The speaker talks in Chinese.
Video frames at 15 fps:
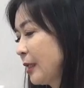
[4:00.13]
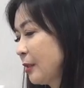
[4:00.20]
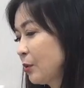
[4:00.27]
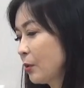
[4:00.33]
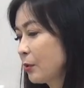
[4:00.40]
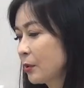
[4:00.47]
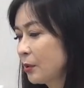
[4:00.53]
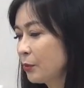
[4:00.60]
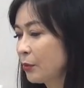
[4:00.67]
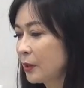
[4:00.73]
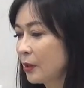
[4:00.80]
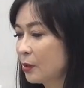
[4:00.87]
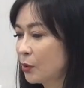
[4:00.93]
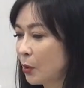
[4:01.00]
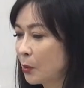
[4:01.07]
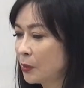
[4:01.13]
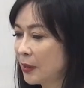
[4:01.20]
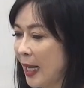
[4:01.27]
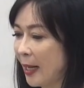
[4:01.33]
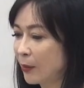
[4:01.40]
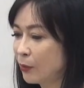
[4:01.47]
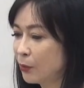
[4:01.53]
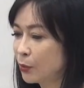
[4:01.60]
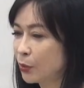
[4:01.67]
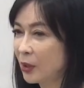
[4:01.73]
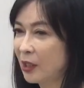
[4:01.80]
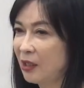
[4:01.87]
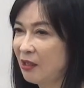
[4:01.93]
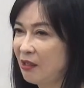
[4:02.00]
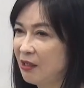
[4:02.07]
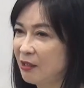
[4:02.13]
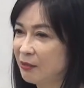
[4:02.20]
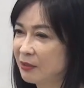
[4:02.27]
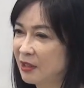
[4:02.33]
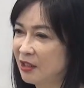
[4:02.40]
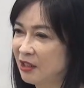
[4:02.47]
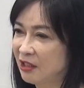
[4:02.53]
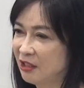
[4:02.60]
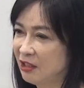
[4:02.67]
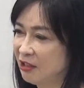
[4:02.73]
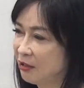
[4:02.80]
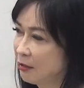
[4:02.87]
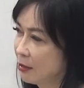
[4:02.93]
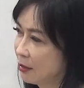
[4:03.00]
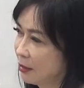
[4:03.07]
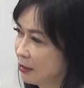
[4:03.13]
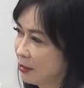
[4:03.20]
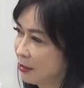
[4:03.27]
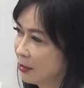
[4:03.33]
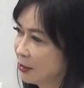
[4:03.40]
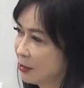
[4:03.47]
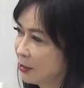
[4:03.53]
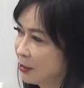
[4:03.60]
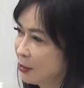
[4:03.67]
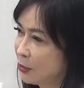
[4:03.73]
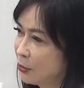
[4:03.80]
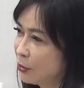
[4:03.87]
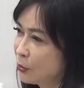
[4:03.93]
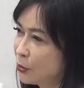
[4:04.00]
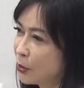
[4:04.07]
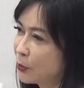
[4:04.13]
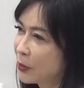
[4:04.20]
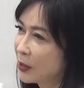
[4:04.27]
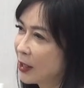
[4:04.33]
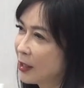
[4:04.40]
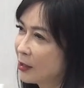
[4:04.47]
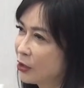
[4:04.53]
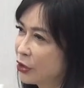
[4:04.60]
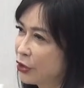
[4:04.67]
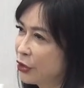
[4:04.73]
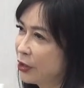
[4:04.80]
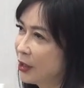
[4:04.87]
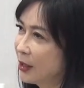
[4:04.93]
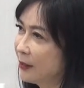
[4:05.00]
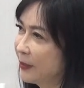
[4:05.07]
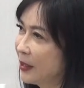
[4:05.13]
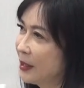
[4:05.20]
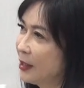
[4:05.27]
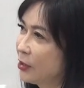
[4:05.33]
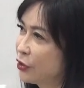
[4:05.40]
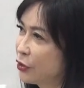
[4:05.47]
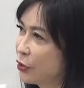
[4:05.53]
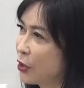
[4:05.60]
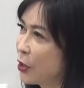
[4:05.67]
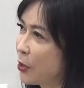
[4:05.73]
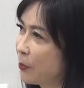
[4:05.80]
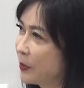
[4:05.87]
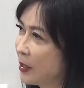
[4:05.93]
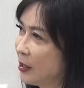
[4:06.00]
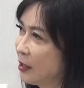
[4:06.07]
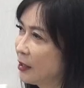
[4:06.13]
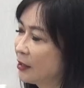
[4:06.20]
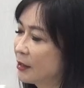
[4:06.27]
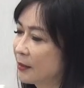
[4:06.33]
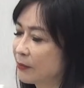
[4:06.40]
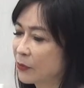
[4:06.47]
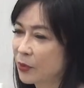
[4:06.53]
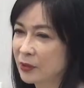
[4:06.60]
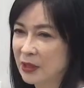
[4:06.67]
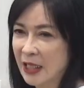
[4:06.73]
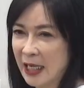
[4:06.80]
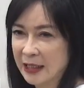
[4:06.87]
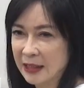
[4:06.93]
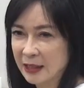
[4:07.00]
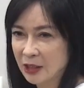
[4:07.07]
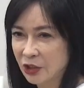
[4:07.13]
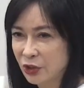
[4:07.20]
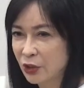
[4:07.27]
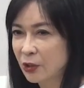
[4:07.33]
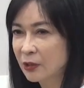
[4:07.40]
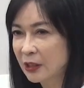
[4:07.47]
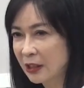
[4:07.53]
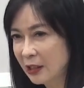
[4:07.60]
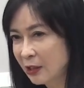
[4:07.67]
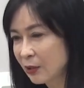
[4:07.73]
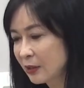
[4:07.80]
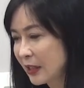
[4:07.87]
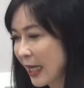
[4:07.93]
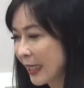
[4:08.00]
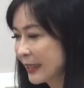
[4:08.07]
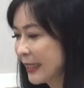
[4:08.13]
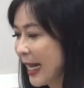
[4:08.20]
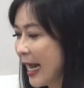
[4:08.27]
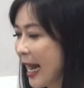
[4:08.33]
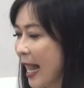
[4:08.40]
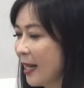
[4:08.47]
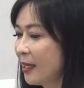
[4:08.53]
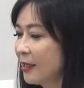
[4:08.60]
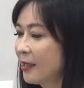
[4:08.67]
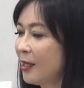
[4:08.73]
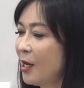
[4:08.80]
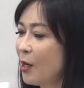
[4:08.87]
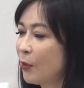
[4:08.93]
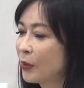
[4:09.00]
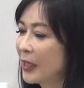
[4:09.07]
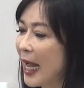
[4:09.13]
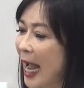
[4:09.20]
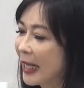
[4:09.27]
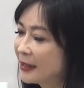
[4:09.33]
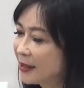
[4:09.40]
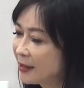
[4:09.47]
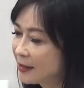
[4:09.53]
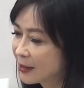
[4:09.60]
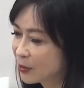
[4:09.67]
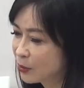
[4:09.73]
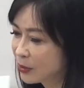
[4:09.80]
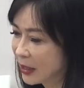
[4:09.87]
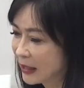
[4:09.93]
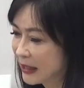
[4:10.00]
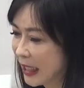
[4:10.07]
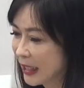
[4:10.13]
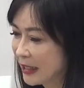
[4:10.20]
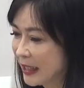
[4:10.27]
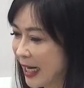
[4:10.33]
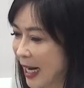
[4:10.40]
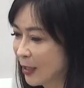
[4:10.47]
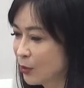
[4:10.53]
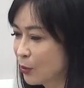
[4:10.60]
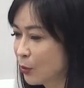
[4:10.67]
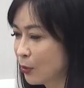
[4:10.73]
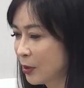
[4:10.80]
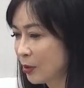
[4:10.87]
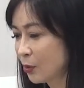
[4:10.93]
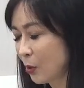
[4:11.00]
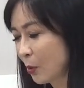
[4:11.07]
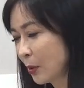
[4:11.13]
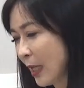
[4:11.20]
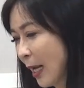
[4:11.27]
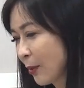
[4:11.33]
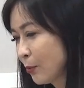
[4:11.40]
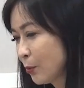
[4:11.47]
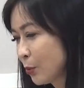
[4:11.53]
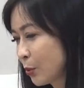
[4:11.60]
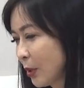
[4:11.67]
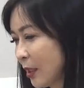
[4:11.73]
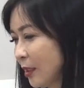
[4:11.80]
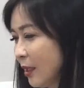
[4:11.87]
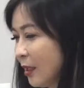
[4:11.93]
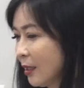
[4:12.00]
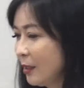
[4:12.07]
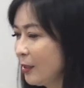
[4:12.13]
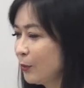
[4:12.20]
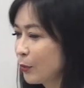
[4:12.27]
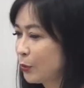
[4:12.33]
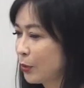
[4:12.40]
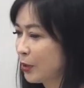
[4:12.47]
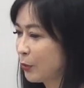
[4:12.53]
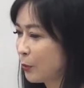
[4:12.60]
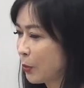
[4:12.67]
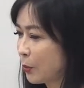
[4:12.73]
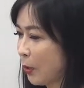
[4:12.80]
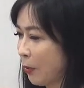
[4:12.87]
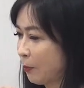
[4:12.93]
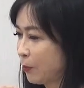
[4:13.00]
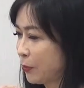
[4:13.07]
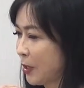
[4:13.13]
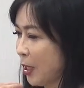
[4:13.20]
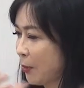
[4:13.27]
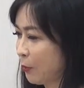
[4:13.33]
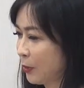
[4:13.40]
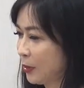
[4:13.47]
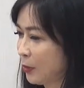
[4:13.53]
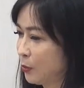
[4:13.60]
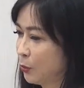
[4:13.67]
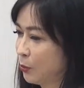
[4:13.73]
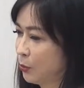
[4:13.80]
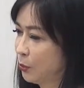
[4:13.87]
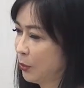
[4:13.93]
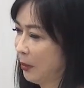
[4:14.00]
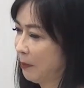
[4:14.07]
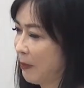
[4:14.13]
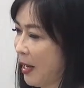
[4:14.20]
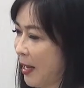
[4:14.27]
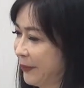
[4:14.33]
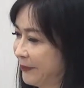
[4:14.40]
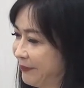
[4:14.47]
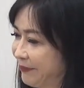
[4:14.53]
严重是我的总胆固醇二六七，就是说我的 GTP、GOP 都降，GOT 都降下来了，我的癌症指数也降下来，就我的总胆固醇，因为我觉得我管不了我的。嘴巴